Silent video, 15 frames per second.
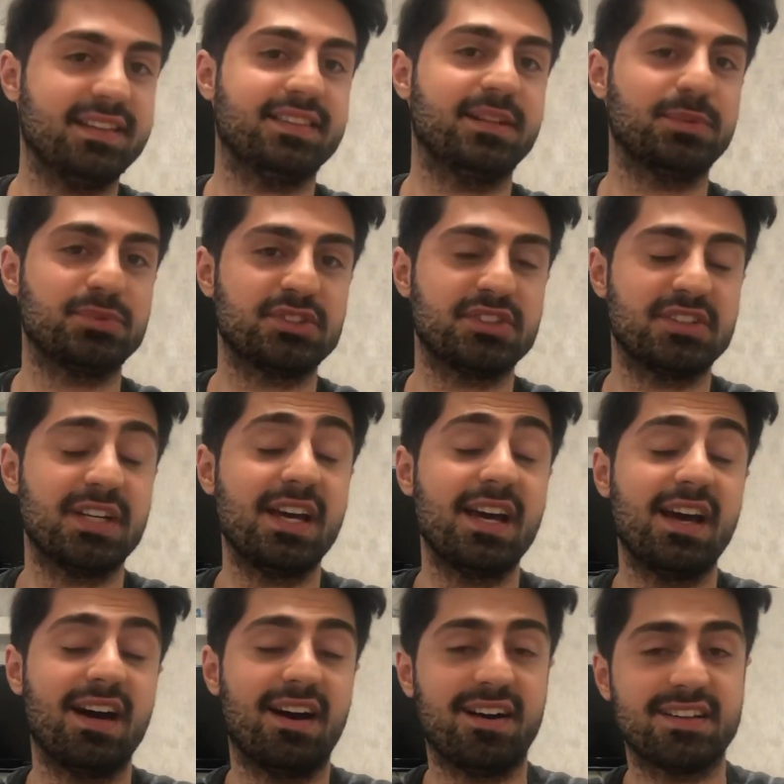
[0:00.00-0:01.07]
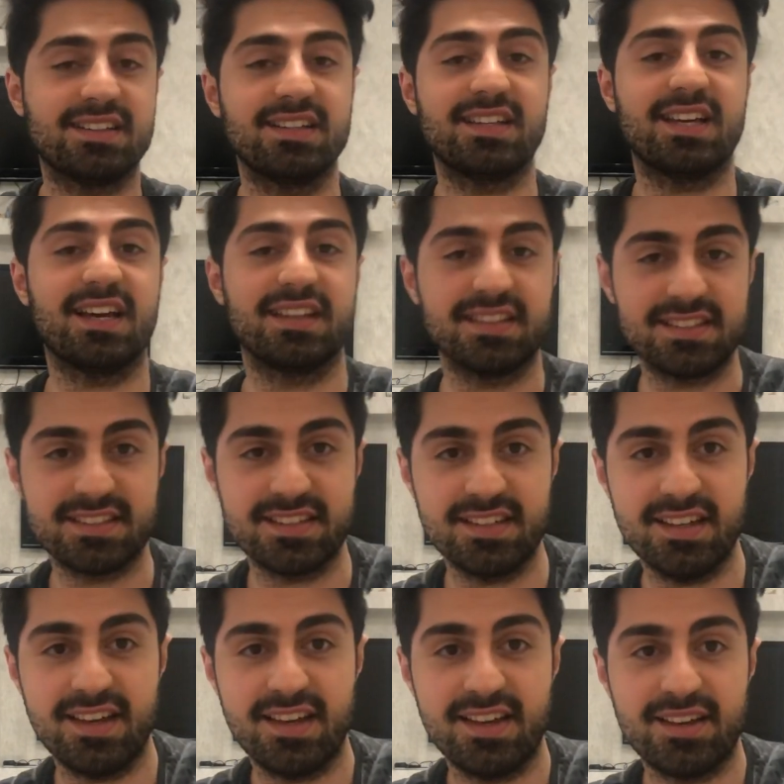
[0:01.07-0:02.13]
atlamıştın. Haklı
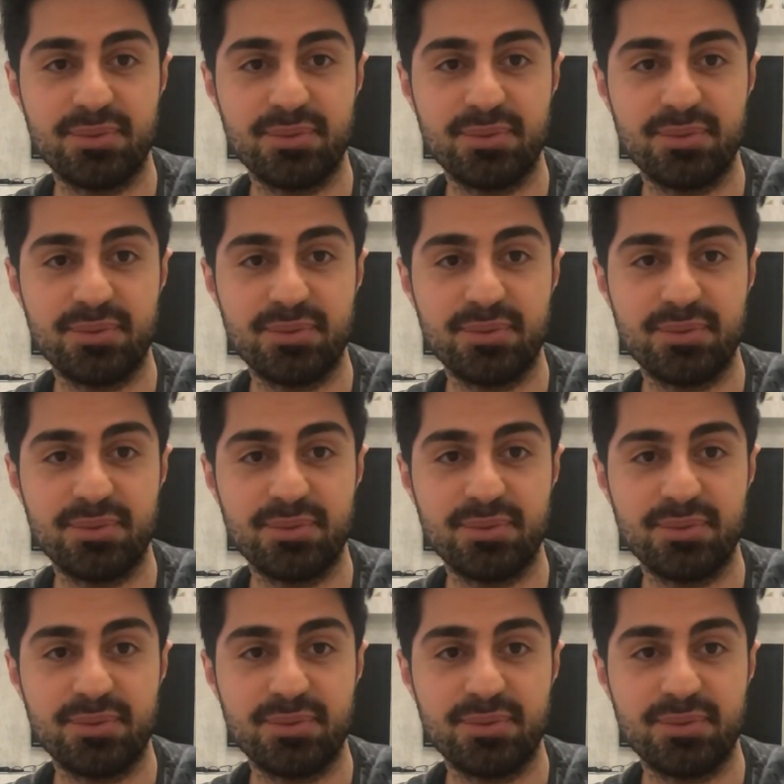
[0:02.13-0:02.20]
kendisi.